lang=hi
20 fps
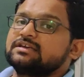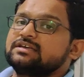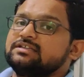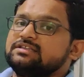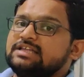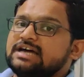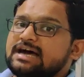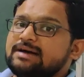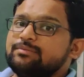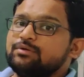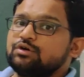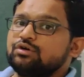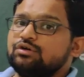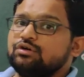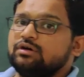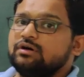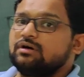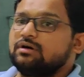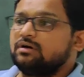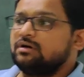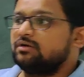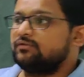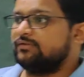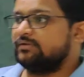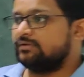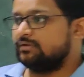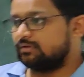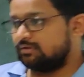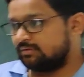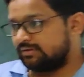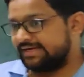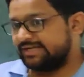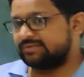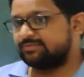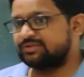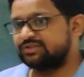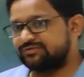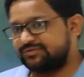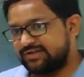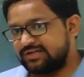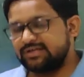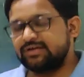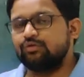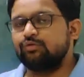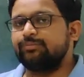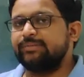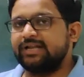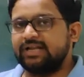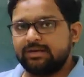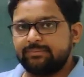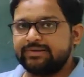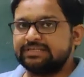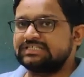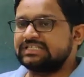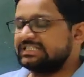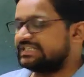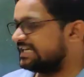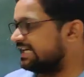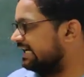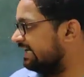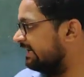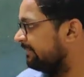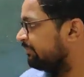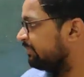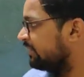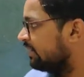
कि दाब को एटमॉस्फेयर के रूप में नापा जाता है